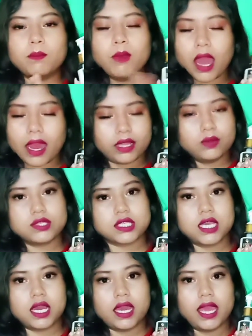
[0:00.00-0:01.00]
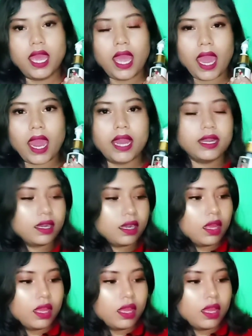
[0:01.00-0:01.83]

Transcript: बार यूज़ किया है एंड